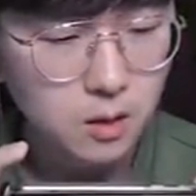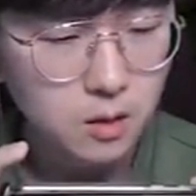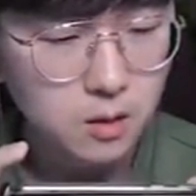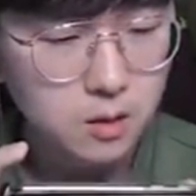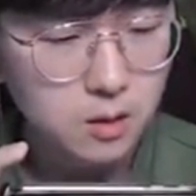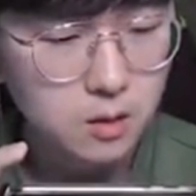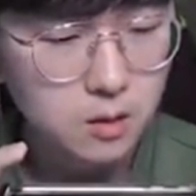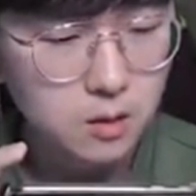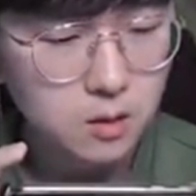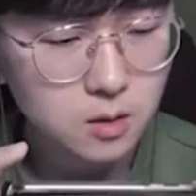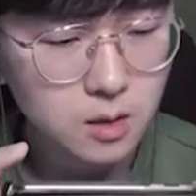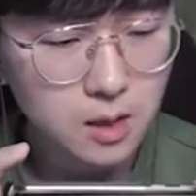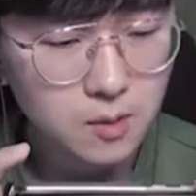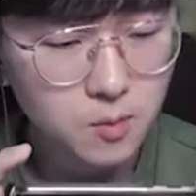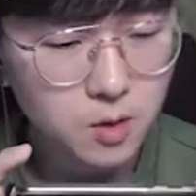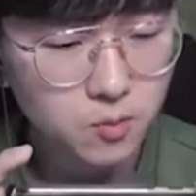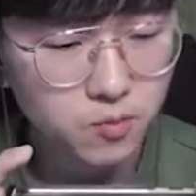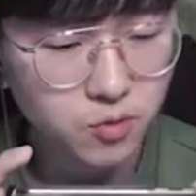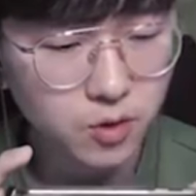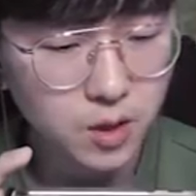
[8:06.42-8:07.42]
이제 슬슬
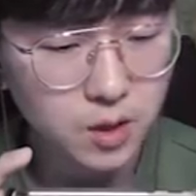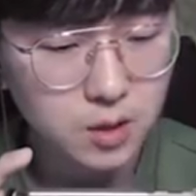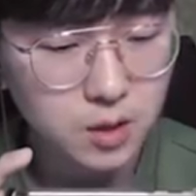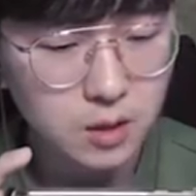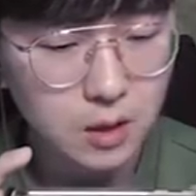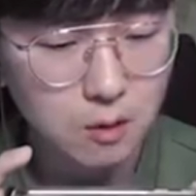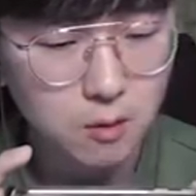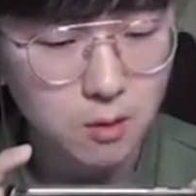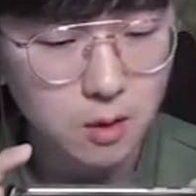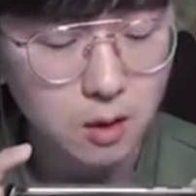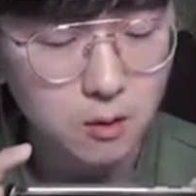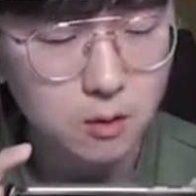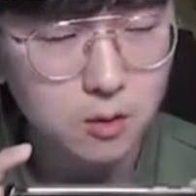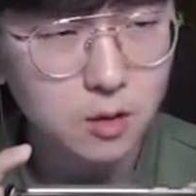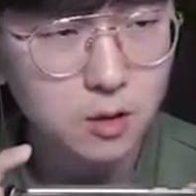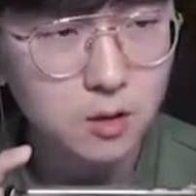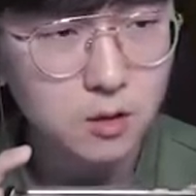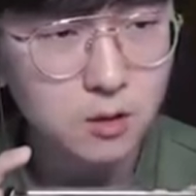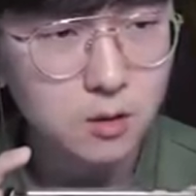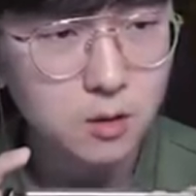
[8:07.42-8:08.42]
할머니 부활할 때 된 것
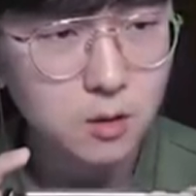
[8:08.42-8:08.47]
같거든요